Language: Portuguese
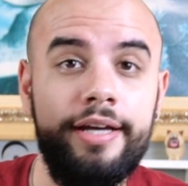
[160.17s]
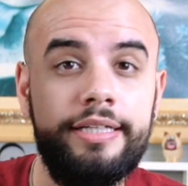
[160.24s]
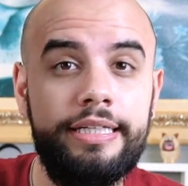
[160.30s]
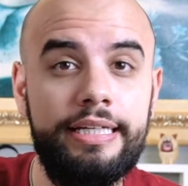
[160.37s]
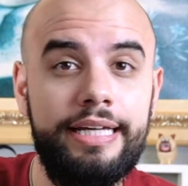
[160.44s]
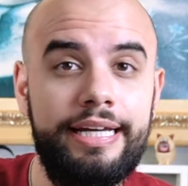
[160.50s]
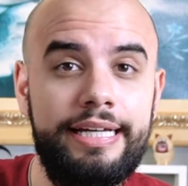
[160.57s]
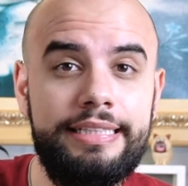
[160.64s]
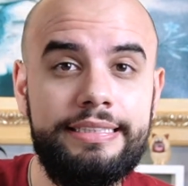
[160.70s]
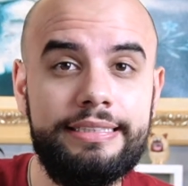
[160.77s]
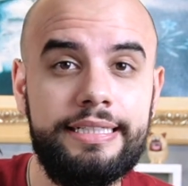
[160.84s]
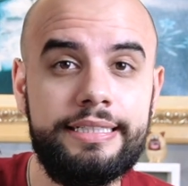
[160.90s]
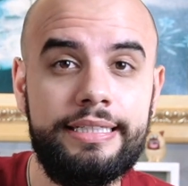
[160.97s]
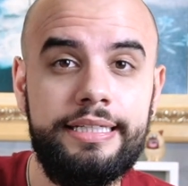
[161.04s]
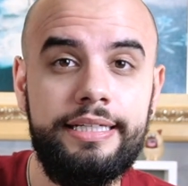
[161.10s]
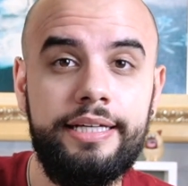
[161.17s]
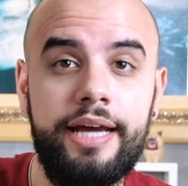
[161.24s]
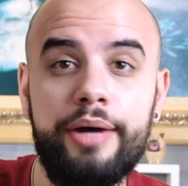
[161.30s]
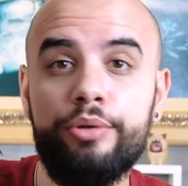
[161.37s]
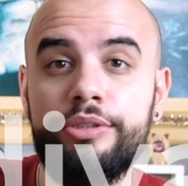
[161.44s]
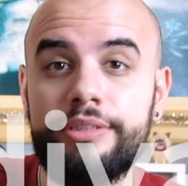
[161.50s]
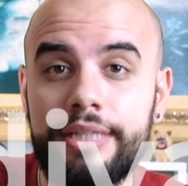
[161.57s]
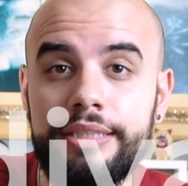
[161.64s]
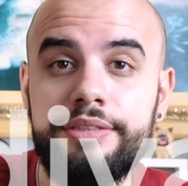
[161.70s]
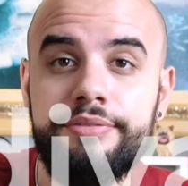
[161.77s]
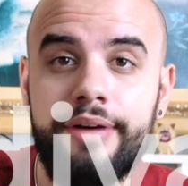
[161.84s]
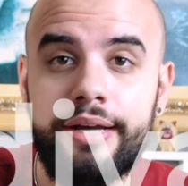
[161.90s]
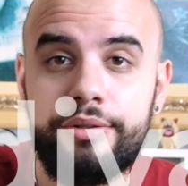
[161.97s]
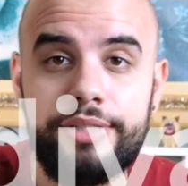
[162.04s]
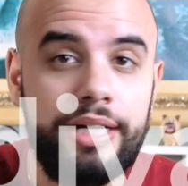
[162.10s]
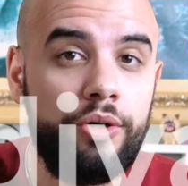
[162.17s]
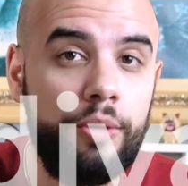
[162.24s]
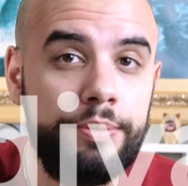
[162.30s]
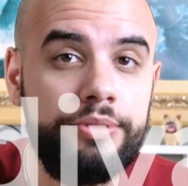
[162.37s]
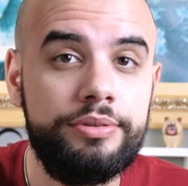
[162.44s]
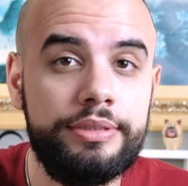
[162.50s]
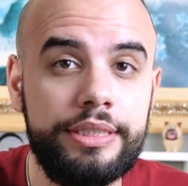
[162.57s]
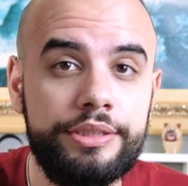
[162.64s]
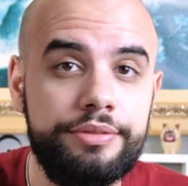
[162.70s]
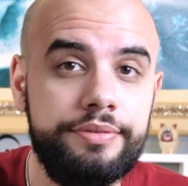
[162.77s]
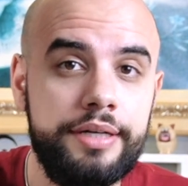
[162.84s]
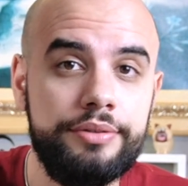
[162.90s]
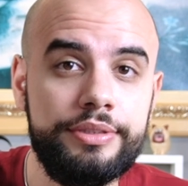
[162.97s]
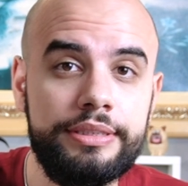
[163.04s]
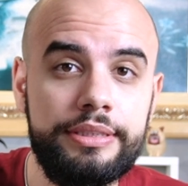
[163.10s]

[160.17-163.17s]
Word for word: que esse daqui é o Stradivarius, é a cópia do Stradivarius.